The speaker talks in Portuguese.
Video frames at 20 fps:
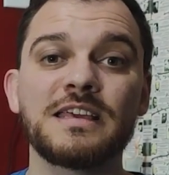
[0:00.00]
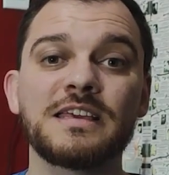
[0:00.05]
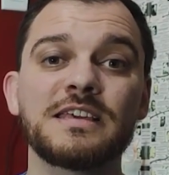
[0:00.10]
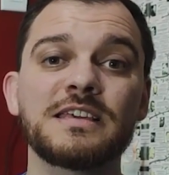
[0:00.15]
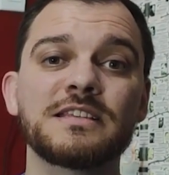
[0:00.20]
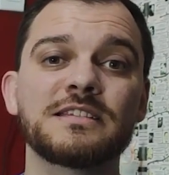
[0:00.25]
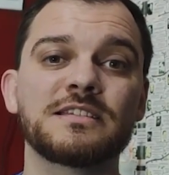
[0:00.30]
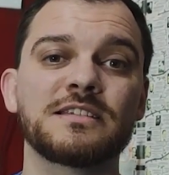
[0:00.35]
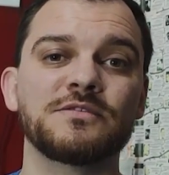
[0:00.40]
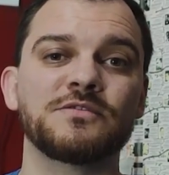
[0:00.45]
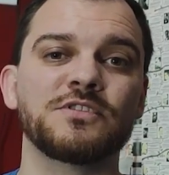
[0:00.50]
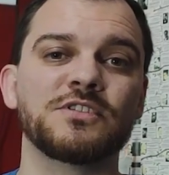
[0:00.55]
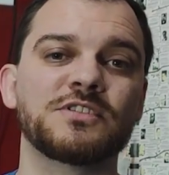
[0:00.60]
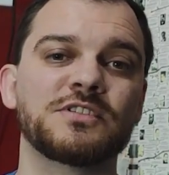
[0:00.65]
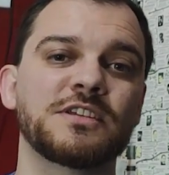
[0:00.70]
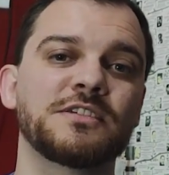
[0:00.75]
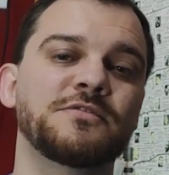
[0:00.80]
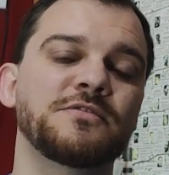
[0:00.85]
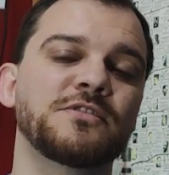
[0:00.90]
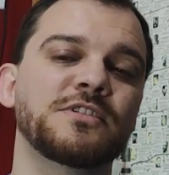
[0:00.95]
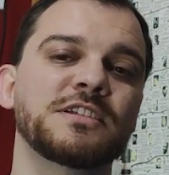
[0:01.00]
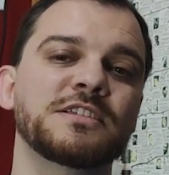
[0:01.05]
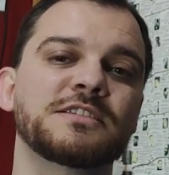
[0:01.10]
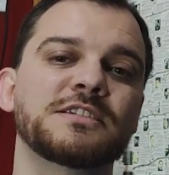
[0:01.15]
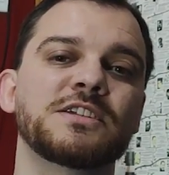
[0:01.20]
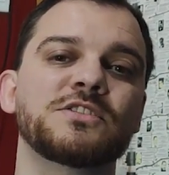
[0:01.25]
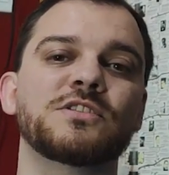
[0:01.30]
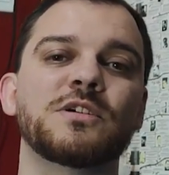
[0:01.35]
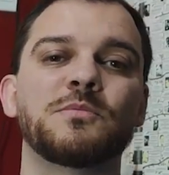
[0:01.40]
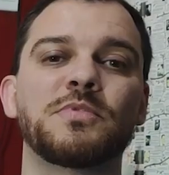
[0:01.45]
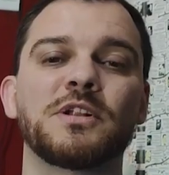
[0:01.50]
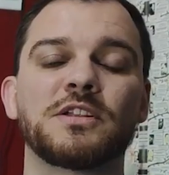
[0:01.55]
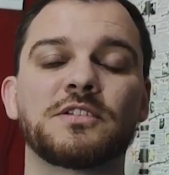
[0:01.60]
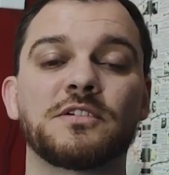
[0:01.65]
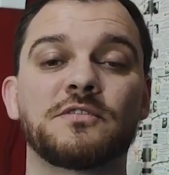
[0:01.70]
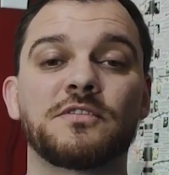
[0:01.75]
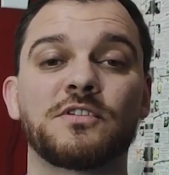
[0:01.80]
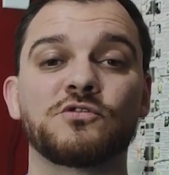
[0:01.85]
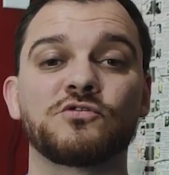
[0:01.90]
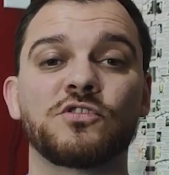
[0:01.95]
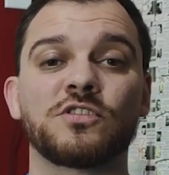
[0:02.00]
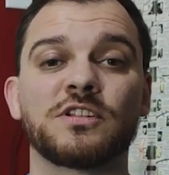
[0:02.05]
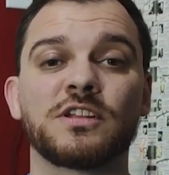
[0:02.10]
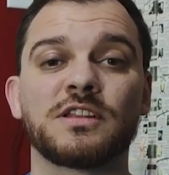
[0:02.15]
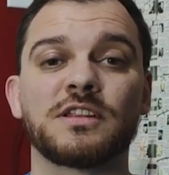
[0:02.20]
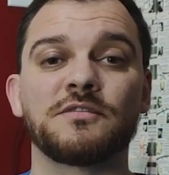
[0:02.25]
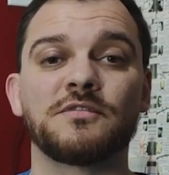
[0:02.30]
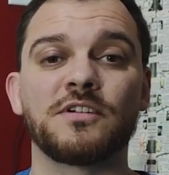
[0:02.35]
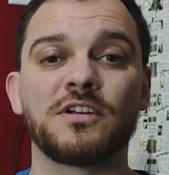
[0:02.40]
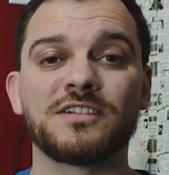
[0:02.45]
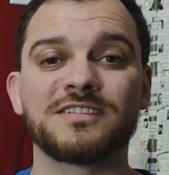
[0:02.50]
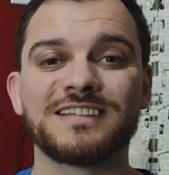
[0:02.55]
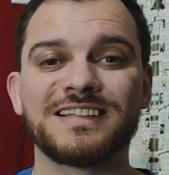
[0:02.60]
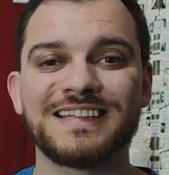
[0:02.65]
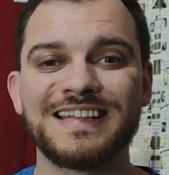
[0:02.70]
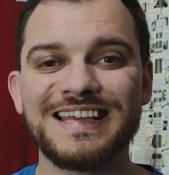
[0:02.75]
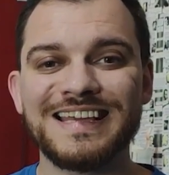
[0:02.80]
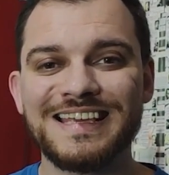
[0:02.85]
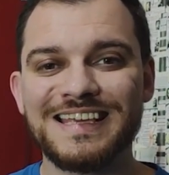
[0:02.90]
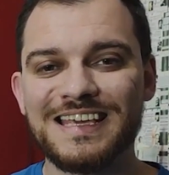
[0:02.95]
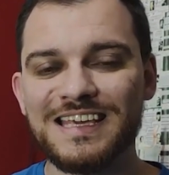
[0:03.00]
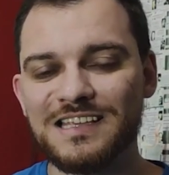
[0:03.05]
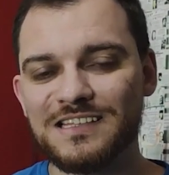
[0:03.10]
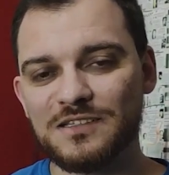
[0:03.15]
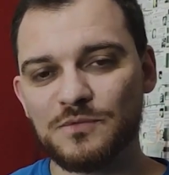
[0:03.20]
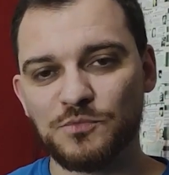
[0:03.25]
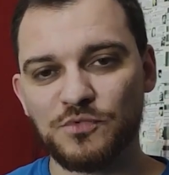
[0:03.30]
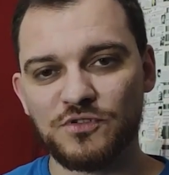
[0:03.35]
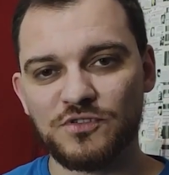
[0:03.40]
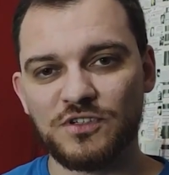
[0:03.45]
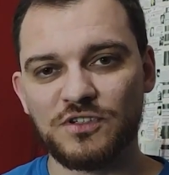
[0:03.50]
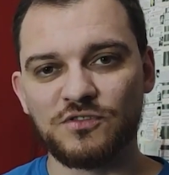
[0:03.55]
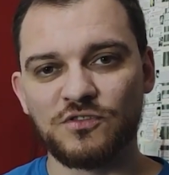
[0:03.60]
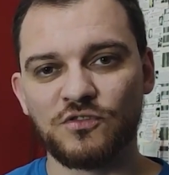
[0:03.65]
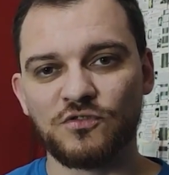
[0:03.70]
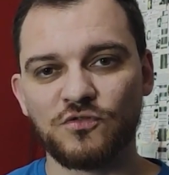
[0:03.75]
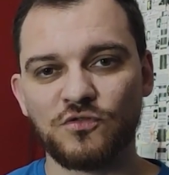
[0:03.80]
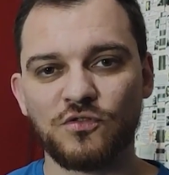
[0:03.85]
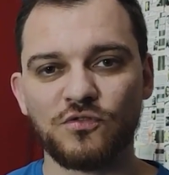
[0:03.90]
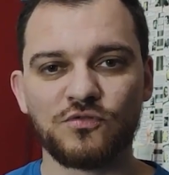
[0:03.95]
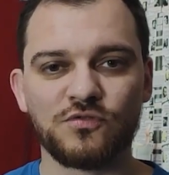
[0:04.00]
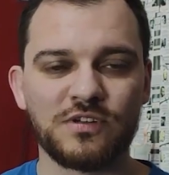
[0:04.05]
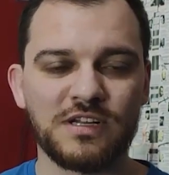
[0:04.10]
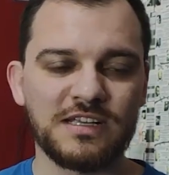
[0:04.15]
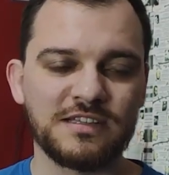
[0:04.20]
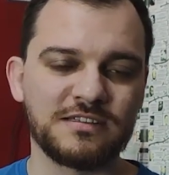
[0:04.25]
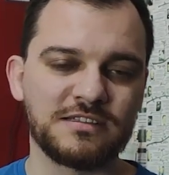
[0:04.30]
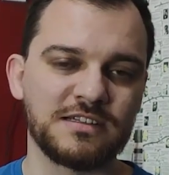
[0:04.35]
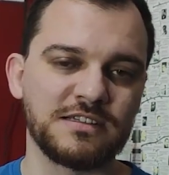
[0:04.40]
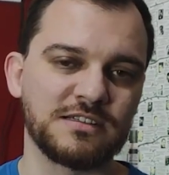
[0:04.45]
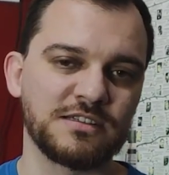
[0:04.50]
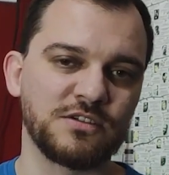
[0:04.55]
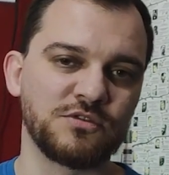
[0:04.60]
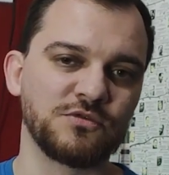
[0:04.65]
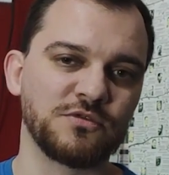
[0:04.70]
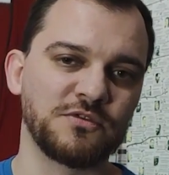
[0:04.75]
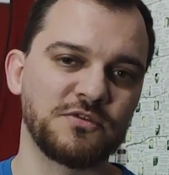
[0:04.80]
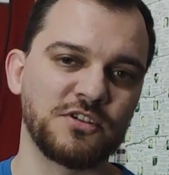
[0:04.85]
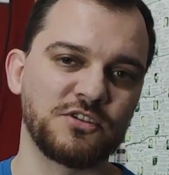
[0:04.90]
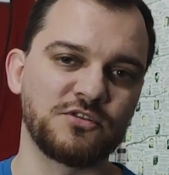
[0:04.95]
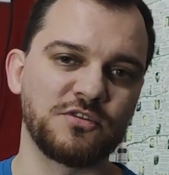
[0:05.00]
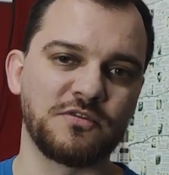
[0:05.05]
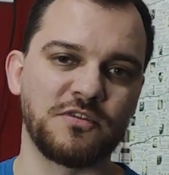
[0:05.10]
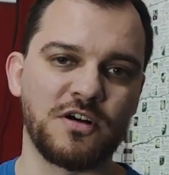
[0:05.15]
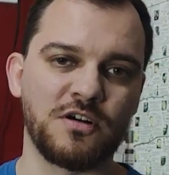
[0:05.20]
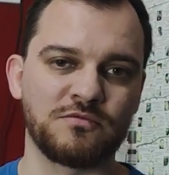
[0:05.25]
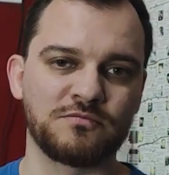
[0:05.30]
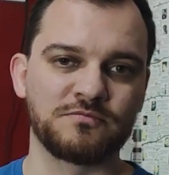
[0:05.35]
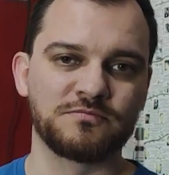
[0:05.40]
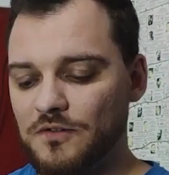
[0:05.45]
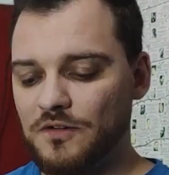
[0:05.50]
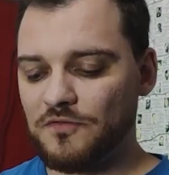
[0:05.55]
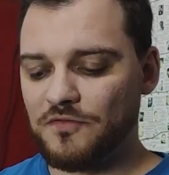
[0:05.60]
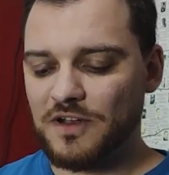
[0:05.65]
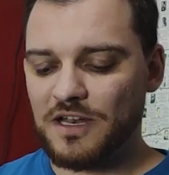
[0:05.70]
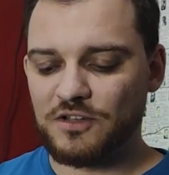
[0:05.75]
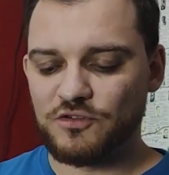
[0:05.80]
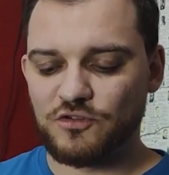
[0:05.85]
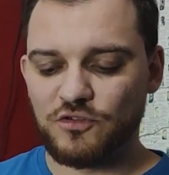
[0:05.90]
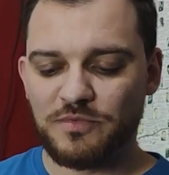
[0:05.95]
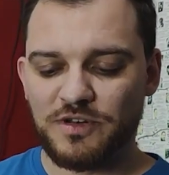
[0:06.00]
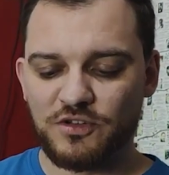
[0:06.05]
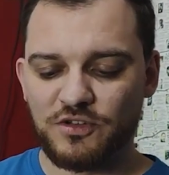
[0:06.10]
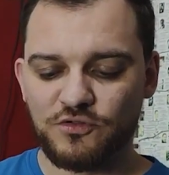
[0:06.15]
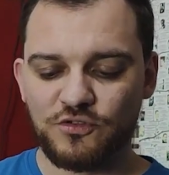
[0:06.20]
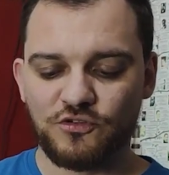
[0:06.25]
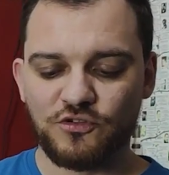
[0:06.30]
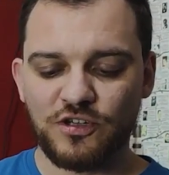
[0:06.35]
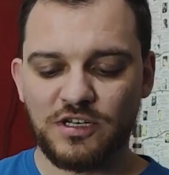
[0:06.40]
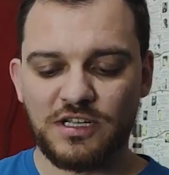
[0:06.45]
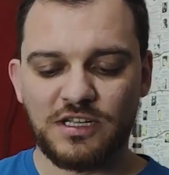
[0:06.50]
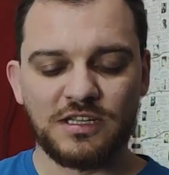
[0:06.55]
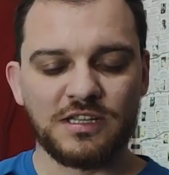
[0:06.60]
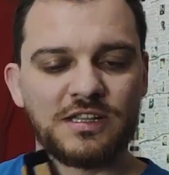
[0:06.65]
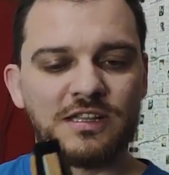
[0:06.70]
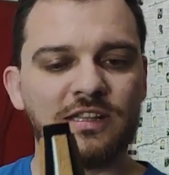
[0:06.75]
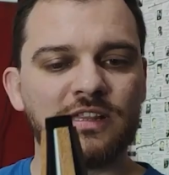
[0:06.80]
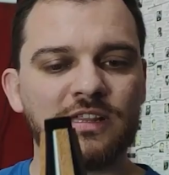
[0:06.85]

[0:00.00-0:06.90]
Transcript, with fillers: E se você for inscrito na plataforma JTF, você tem 15% de desconto na inscrição do festival. Vamos falar sobre a surdina